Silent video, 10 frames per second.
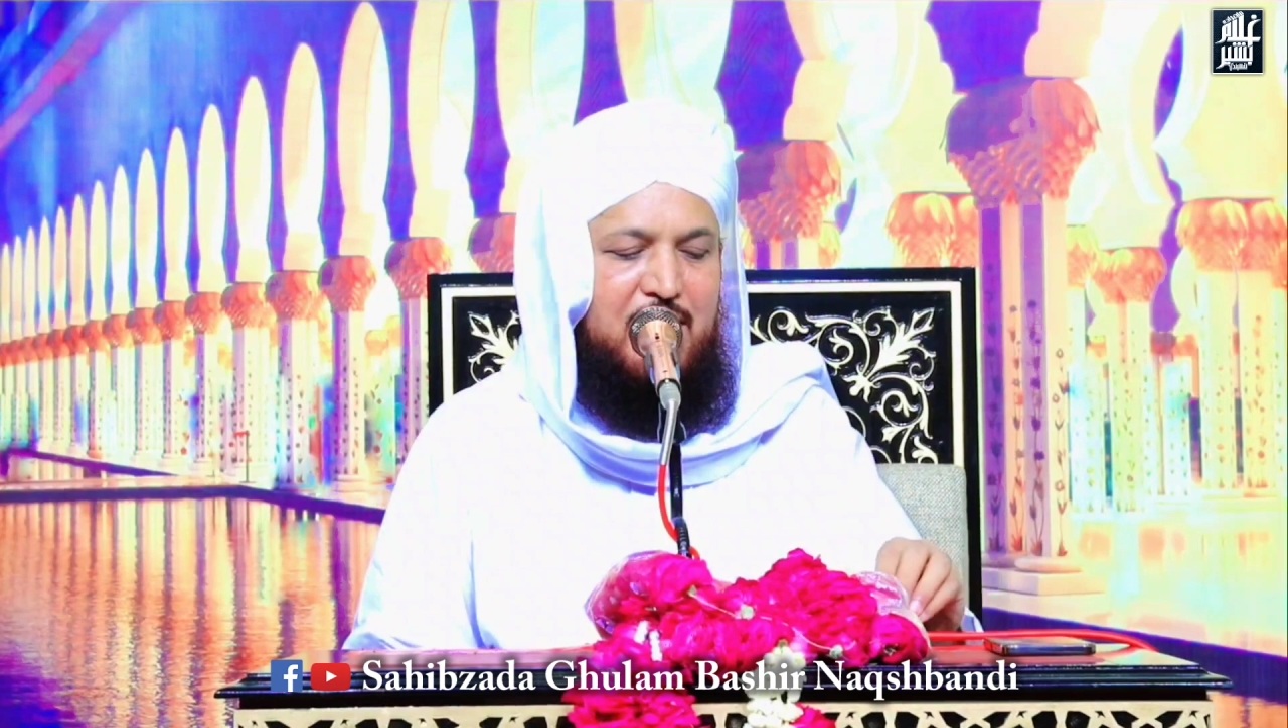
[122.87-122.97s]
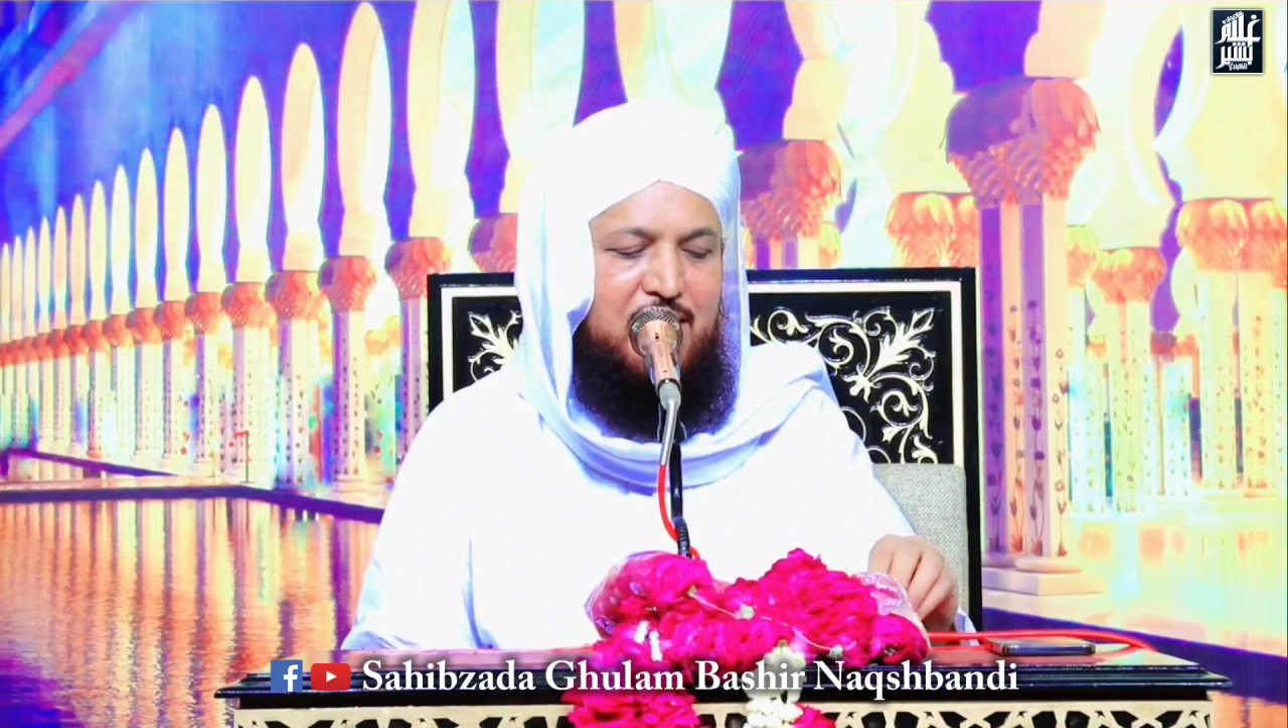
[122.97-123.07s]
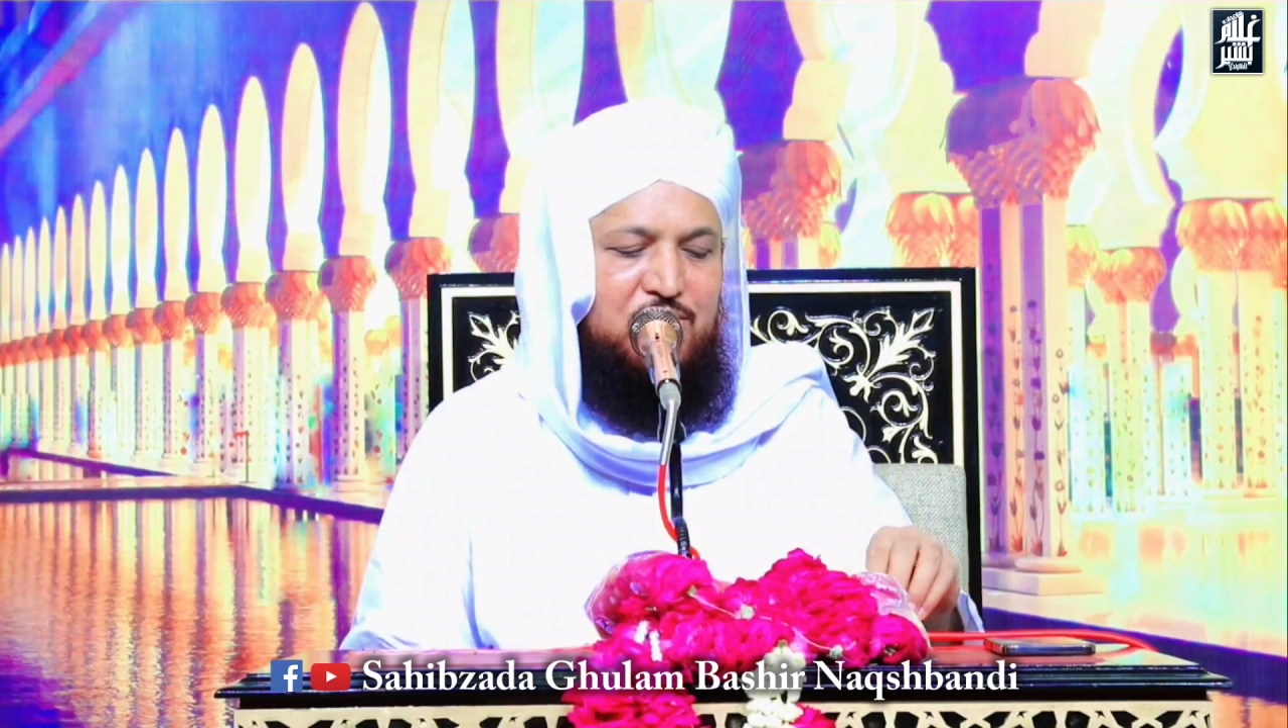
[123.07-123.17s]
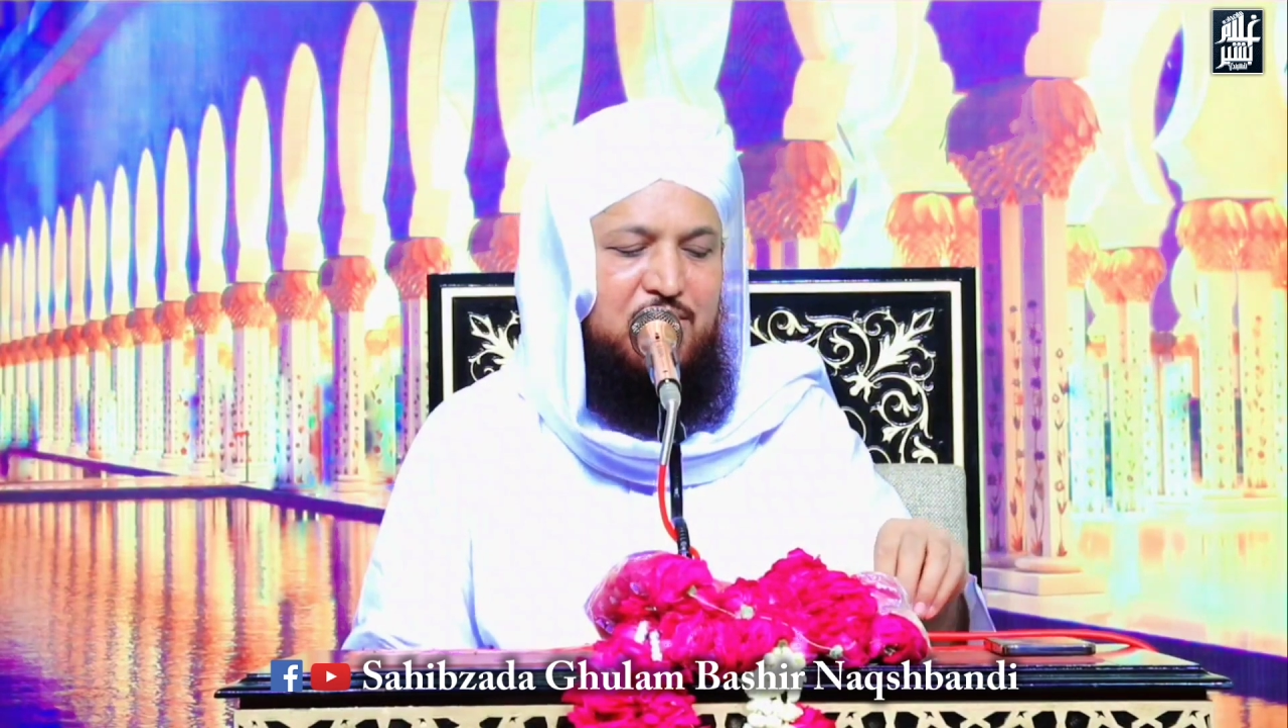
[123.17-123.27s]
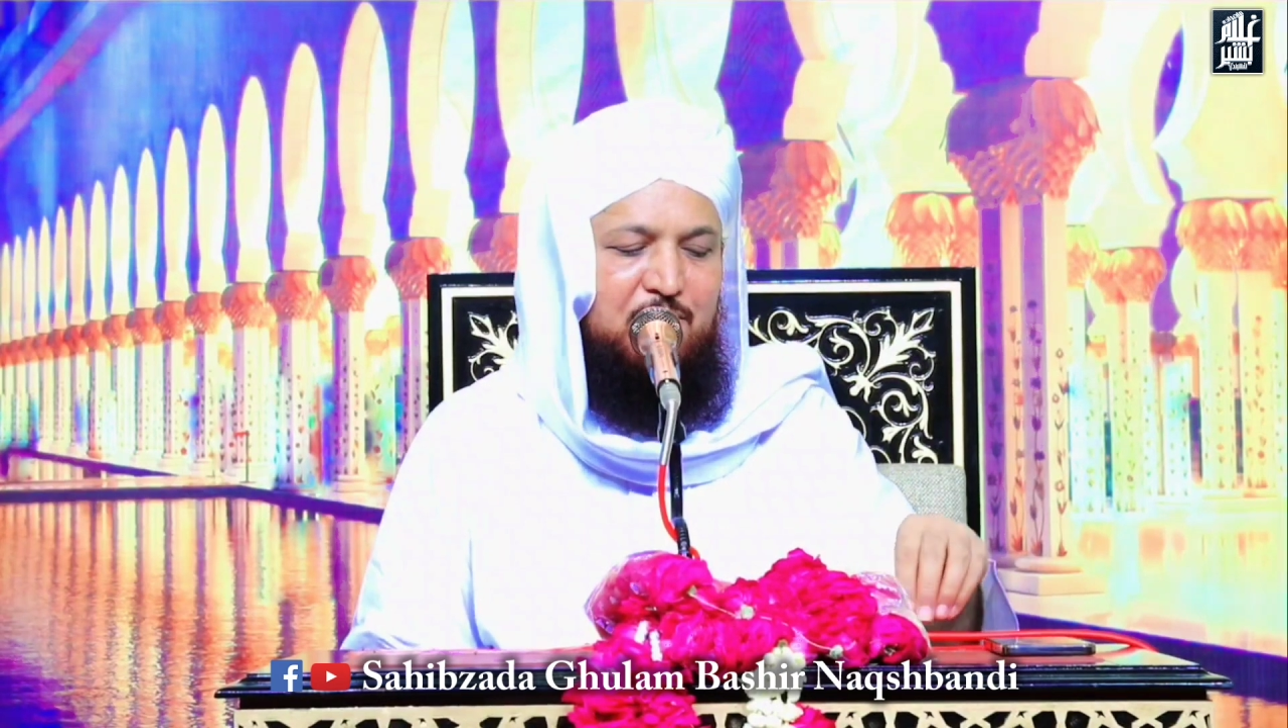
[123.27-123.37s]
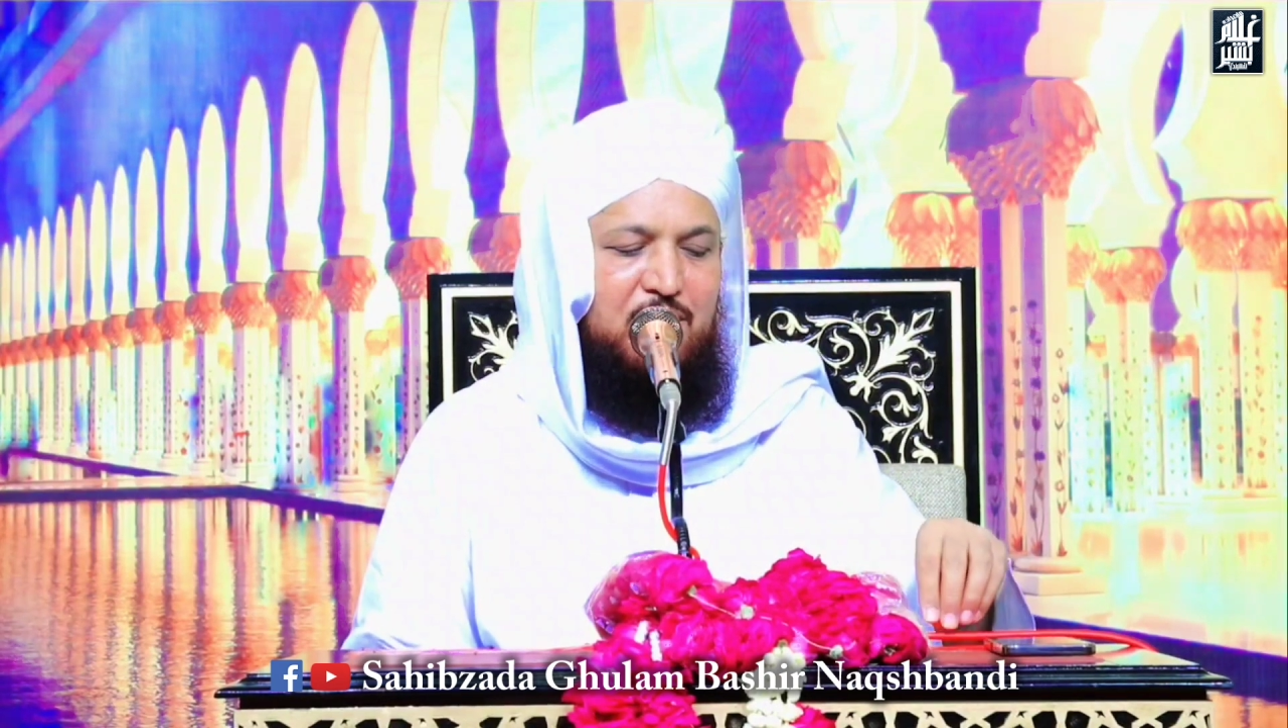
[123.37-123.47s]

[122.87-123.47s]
शहद की